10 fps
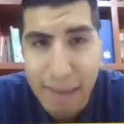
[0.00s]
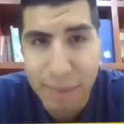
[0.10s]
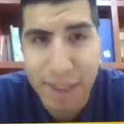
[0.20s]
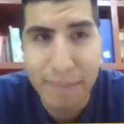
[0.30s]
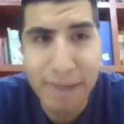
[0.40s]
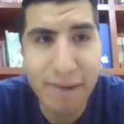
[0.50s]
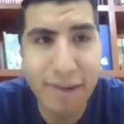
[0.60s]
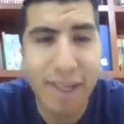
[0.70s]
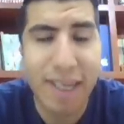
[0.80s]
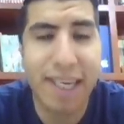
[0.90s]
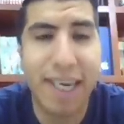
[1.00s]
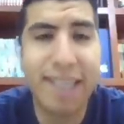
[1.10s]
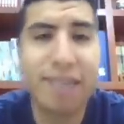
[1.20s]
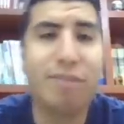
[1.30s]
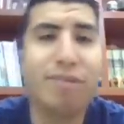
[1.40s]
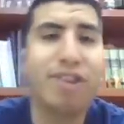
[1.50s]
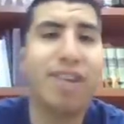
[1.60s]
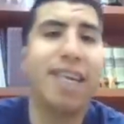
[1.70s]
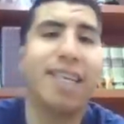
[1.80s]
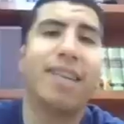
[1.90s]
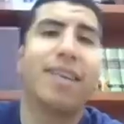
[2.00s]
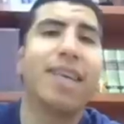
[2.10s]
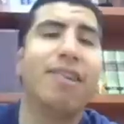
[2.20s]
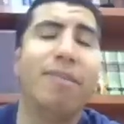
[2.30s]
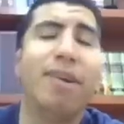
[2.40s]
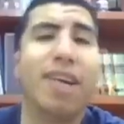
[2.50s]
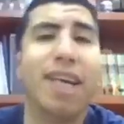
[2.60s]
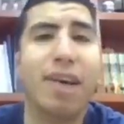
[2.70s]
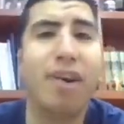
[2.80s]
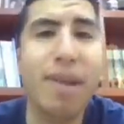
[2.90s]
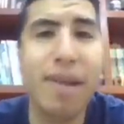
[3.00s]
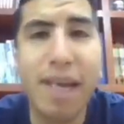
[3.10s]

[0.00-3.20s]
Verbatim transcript: Pues amigos, les agradezco mucho que hayan estado aquí conmigo el día de hoy.